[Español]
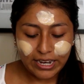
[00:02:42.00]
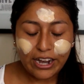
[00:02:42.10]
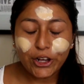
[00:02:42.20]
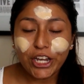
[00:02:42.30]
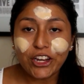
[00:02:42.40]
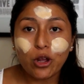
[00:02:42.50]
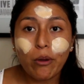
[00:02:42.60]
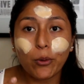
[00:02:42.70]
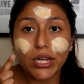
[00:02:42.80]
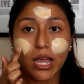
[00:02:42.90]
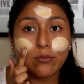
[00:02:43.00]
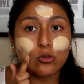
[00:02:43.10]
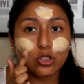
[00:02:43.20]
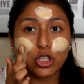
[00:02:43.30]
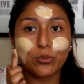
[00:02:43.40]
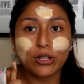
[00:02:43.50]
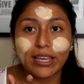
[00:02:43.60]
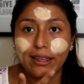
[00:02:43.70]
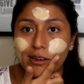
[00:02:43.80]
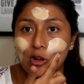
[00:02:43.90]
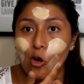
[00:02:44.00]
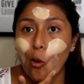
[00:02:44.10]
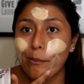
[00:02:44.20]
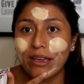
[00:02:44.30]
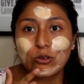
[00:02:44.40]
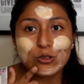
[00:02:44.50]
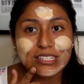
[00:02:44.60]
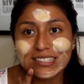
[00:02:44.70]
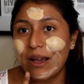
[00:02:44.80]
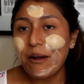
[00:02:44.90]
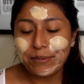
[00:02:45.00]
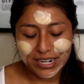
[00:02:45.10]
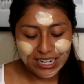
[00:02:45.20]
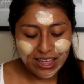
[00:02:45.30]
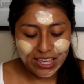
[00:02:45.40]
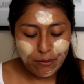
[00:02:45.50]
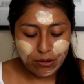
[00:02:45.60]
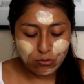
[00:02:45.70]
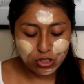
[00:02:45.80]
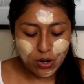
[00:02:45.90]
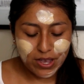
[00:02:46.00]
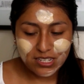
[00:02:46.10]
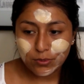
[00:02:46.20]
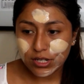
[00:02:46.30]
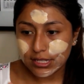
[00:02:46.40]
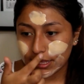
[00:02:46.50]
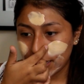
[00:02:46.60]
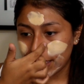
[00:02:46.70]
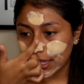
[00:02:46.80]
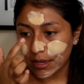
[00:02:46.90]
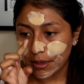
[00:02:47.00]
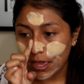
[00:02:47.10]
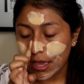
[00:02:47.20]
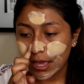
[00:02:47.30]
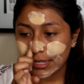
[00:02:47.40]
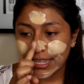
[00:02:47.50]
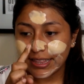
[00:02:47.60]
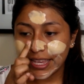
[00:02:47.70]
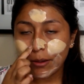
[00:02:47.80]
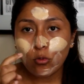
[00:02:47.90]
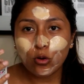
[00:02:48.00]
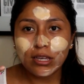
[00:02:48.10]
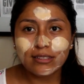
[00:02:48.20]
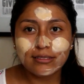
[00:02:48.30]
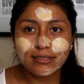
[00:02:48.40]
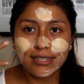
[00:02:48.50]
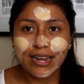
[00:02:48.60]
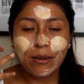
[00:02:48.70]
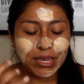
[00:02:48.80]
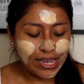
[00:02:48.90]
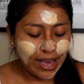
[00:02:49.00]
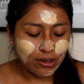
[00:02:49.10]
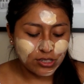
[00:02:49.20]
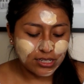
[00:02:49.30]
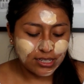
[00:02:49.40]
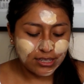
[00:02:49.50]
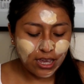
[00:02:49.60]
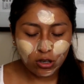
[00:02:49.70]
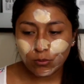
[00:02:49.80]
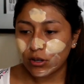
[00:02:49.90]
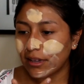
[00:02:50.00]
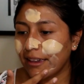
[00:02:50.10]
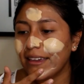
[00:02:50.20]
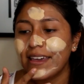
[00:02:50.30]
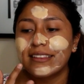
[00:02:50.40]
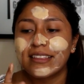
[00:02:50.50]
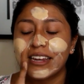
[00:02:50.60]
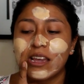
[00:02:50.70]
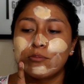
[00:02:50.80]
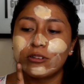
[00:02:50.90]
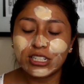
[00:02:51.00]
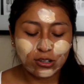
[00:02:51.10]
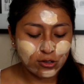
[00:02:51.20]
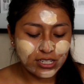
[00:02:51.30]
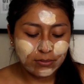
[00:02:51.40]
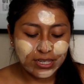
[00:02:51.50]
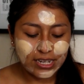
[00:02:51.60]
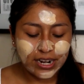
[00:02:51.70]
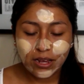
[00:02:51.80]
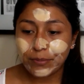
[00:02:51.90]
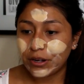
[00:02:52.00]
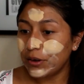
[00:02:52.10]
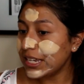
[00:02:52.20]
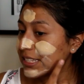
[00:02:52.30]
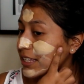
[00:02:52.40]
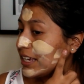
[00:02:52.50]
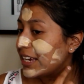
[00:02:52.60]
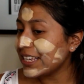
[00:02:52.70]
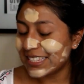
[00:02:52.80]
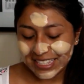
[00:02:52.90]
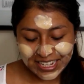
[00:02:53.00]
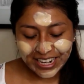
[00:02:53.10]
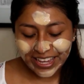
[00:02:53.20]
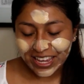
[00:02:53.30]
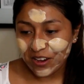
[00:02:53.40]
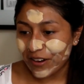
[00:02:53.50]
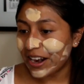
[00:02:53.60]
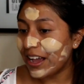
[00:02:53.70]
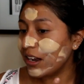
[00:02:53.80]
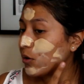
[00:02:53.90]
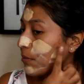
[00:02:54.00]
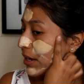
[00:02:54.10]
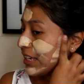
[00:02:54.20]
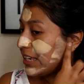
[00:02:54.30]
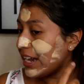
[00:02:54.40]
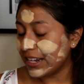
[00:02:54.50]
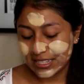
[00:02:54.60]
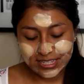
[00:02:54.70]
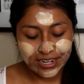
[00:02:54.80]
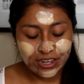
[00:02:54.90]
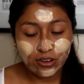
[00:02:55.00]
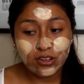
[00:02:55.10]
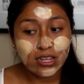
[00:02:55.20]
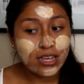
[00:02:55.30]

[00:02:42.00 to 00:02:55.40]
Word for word: Claro que no me ponía mucho porque no me gustaba para nada llevar mucha base porque sentía de que sentía muy llena mi cara, o sea, sentía como que tenía mucha cosa en mi cara, pero ese día sí quería llevar algo de maquillaje, en serio.